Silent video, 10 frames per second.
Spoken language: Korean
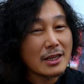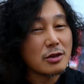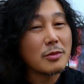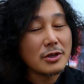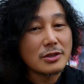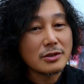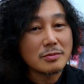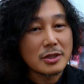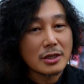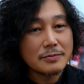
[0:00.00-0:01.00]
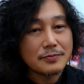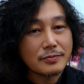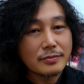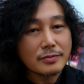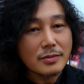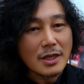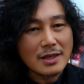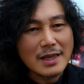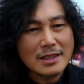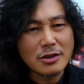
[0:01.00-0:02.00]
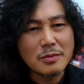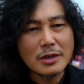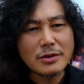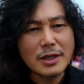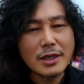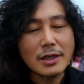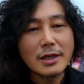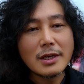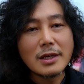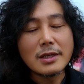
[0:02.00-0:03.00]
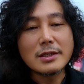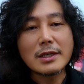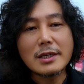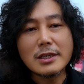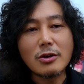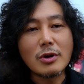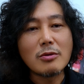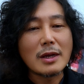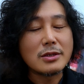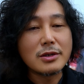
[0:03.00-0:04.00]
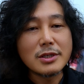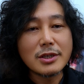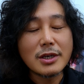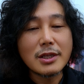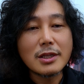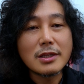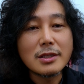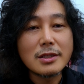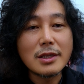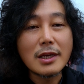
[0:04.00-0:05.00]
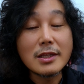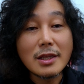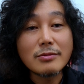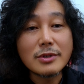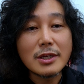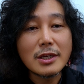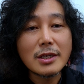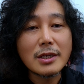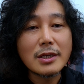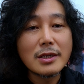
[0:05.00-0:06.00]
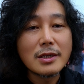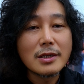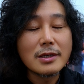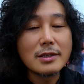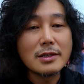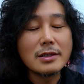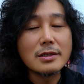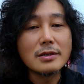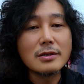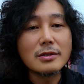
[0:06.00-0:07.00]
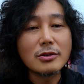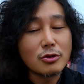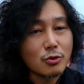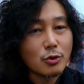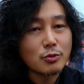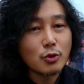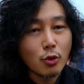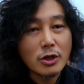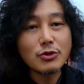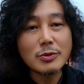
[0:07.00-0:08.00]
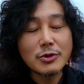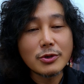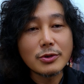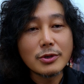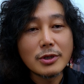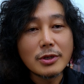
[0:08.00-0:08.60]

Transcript: 4천만 원을 찍었습니다. 4천만 원에 제가 이 영화를 완성을 시켜야 되, 기 때문에 그 저를 좀 도와주십시오.